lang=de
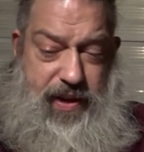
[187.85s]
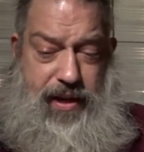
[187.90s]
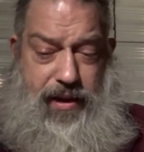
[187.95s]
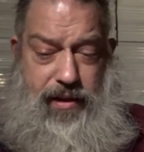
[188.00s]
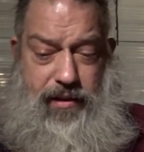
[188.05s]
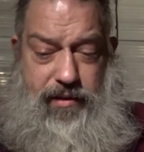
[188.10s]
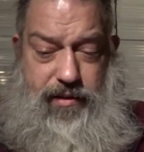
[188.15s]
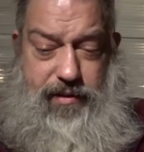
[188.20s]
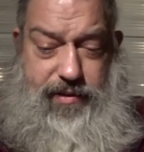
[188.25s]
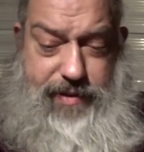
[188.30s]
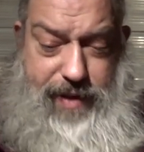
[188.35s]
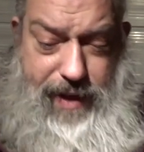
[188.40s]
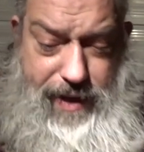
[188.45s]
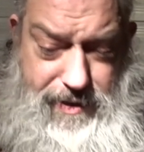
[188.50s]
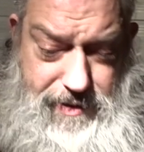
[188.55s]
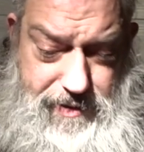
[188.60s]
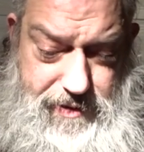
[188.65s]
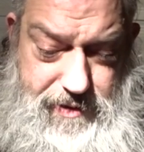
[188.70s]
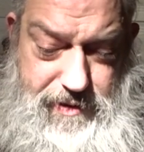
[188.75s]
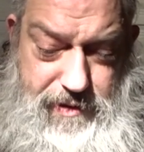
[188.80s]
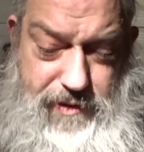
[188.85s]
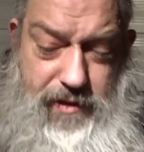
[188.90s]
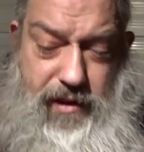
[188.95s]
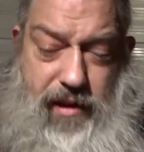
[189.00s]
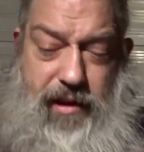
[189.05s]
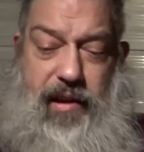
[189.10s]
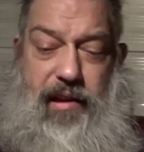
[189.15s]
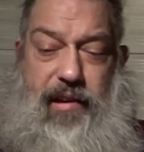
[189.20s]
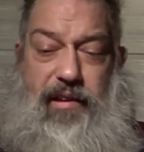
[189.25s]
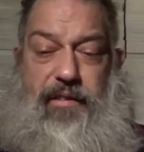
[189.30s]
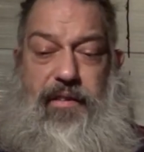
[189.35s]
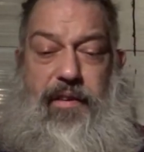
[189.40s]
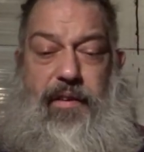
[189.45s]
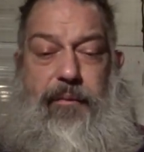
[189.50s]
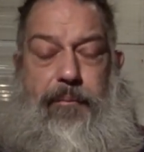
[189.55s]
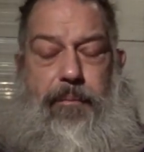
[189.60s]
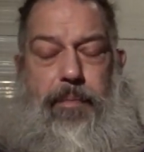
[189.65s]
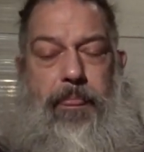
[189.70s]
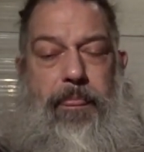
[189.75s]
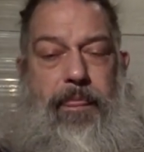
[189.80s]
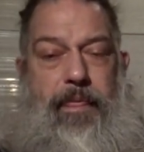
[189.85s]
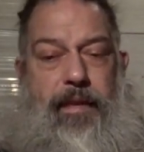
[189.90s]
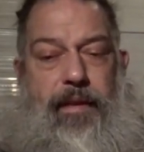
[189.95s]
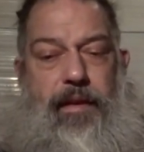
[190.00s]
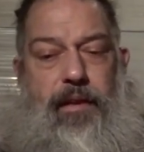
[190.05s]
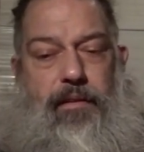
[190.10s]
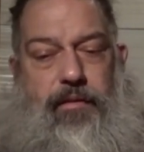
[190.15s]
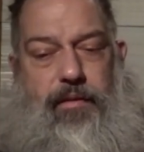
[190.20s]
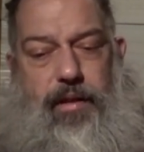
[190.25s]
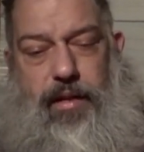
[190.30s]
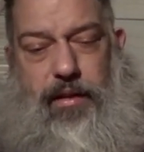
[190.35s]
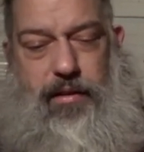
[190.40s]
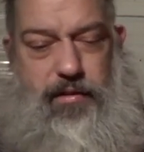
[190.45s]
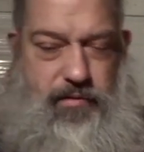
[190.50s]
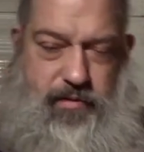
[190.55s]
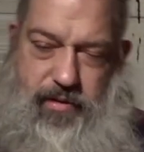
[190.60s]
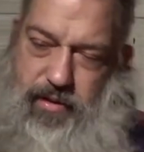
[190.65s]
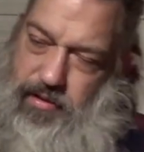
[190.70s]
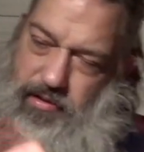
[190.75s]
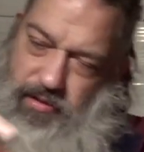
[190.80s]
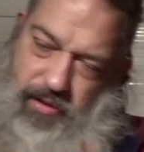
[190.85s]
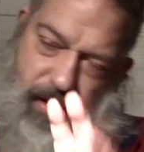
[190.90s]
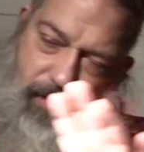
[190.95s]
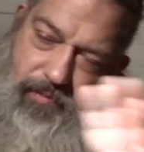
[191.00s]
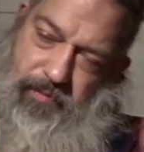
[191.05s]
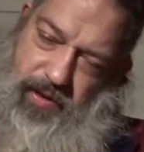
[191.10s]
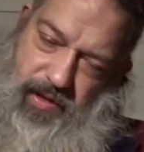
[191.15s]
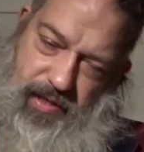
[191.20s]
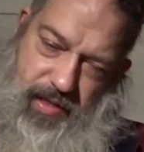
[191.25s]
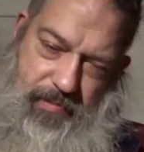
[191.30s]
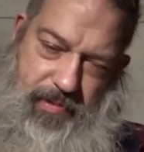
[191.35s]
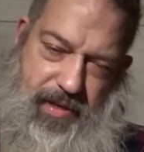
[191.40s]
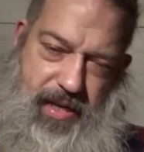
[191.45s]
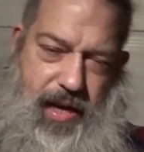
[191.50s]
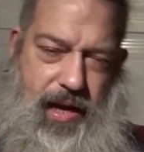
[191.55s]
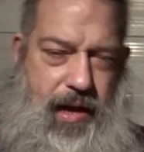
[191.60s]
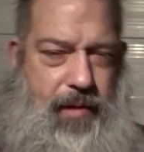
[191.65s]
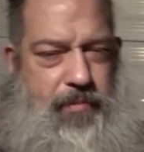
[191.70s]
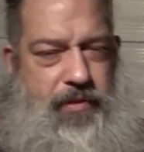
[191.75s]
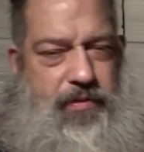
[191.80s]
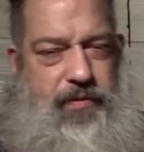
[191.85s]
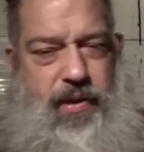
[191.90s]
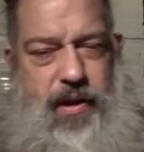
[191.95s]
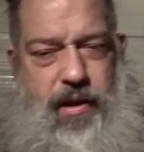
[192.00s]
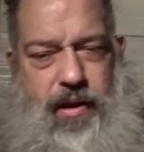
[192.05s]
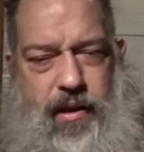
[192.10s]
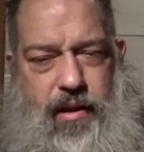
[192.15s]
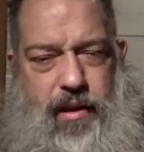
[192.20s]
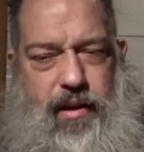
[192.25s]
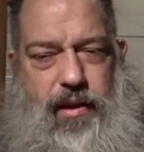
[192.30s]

währenddessen, äh, es am Kramen war,